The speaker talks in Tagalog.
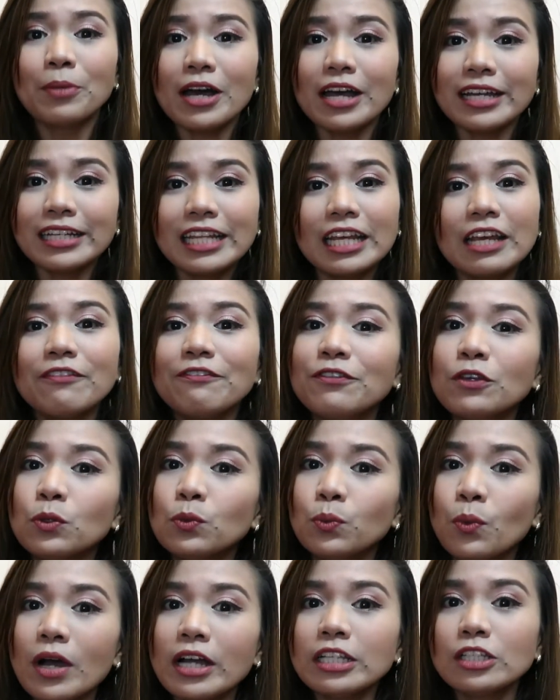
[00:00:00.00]
But if you
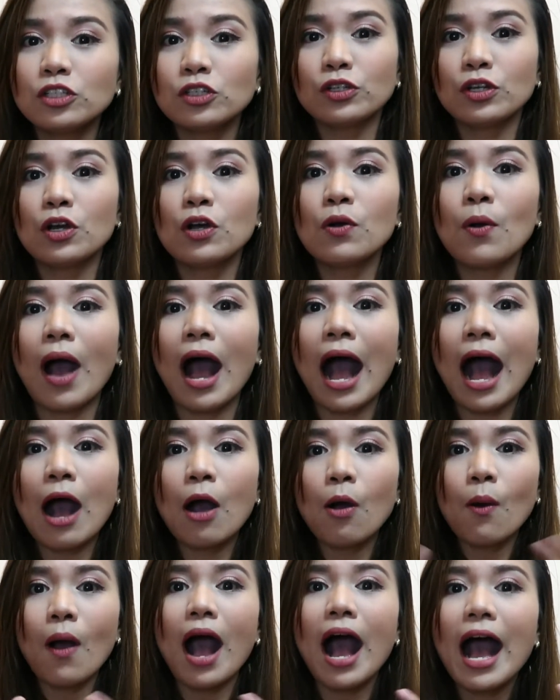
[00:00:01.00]
want to know
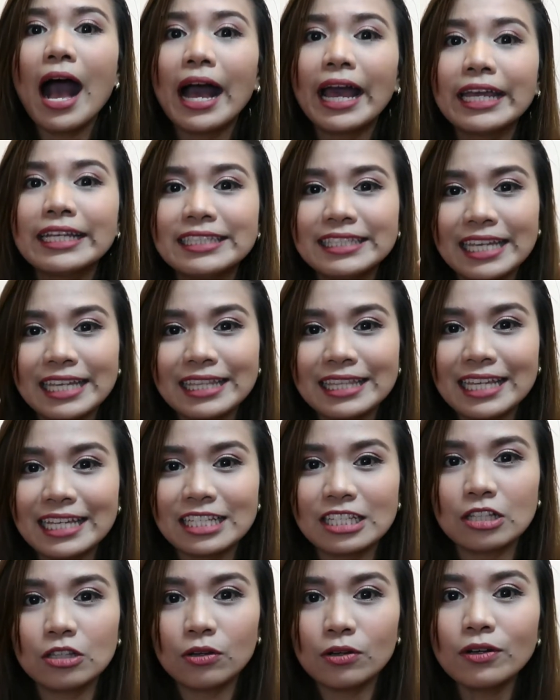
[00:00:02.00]
how I did
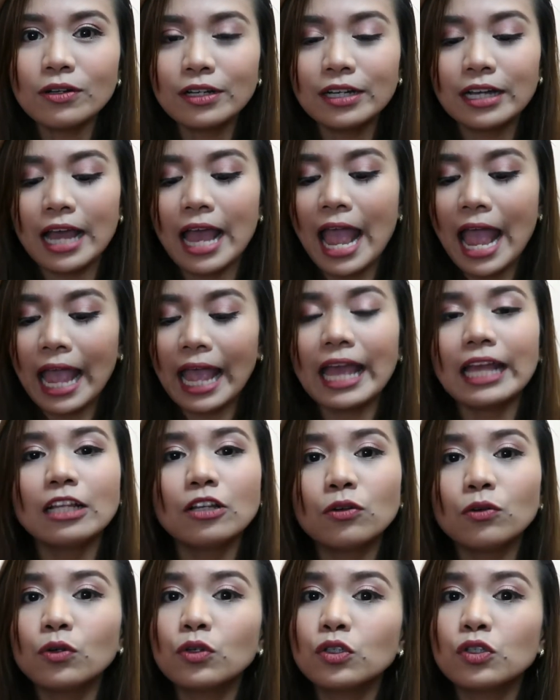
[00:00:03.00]
this look and
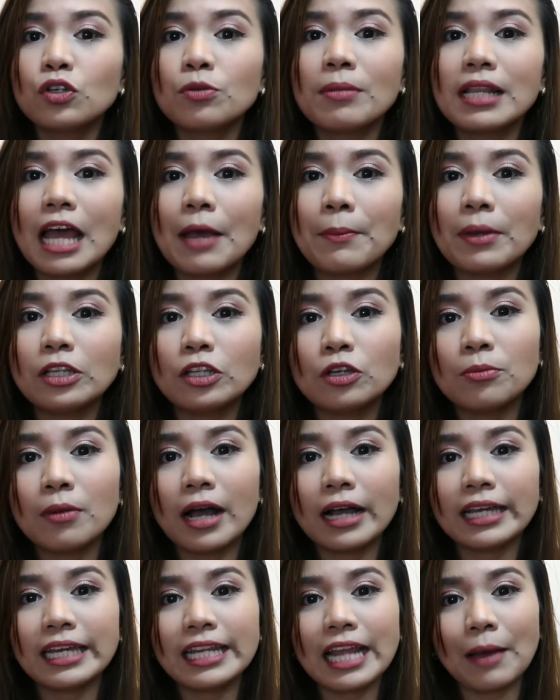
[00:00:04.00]
kung gusto nyo malaman yung
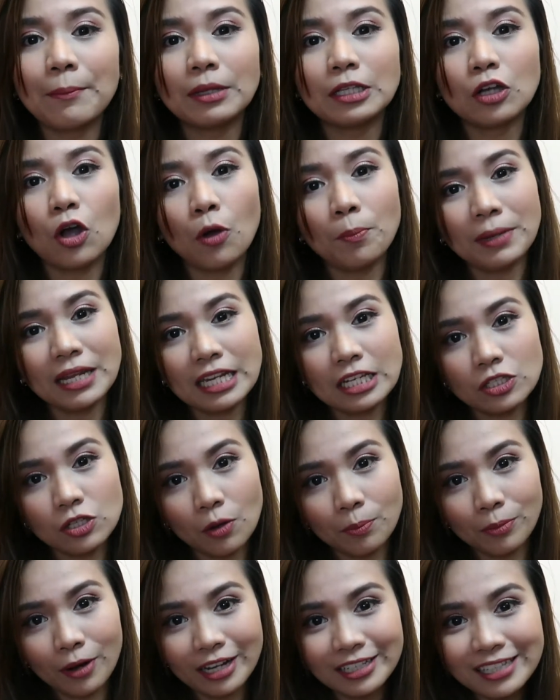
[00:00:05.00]
mga ginamit kong
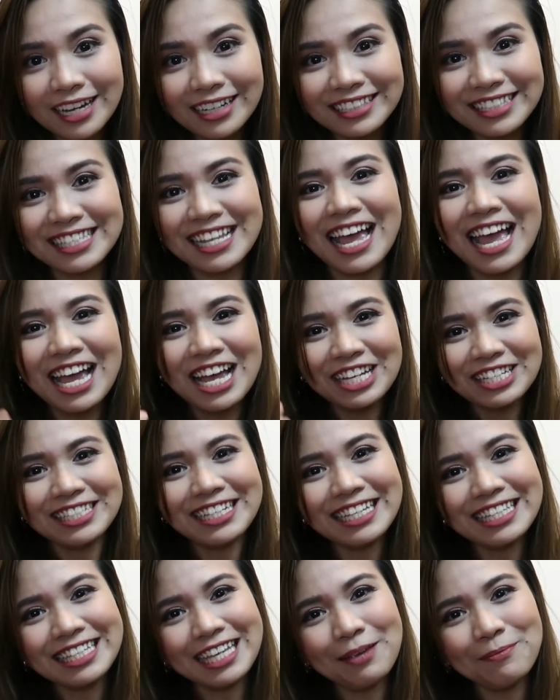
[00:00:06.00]
Miniso products,
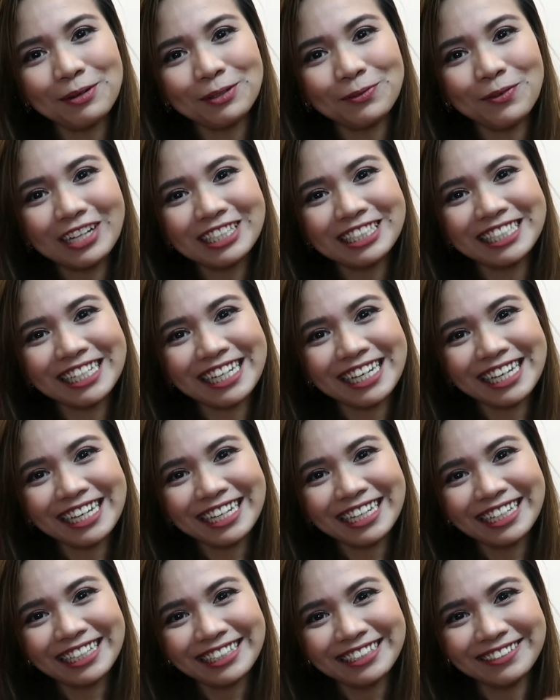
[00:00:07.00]
just keep on
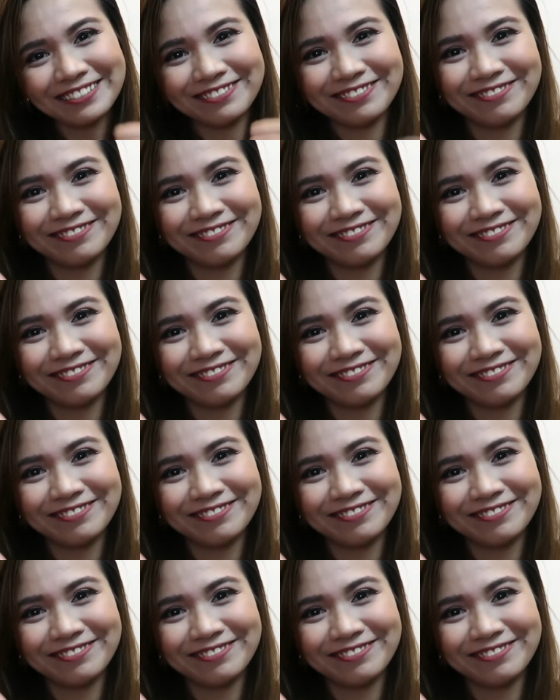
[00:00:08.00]
watching!